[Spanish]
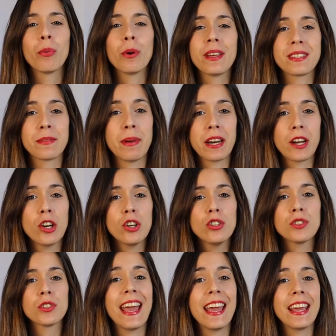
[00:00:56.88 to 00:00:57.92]
Puedes
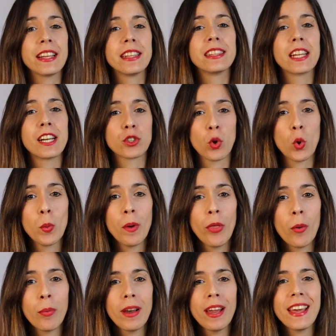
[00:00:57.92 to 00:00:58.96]
verlos en
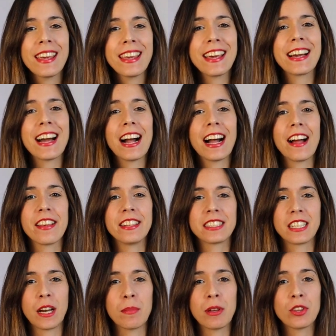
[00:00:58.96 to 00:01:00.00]

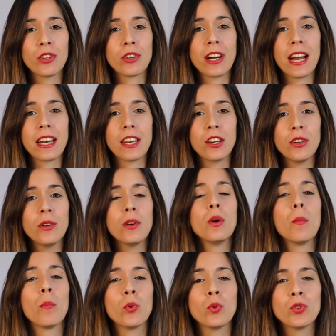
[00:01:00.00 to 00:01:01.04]

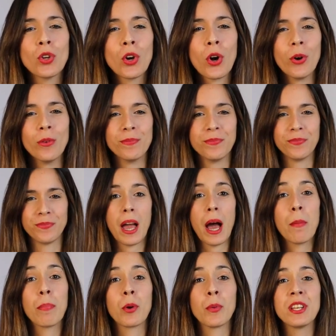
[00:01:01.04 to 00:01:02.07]
www.icanadiestramientocanino.com.
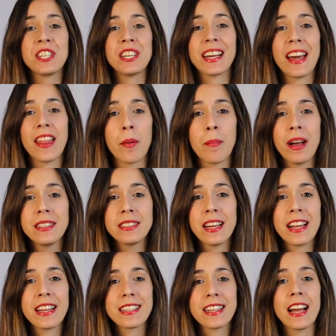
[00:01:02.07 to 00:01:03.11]
Aprovecha que además
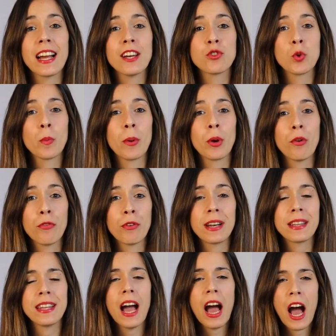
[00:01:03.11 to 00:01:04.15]
están a super oferta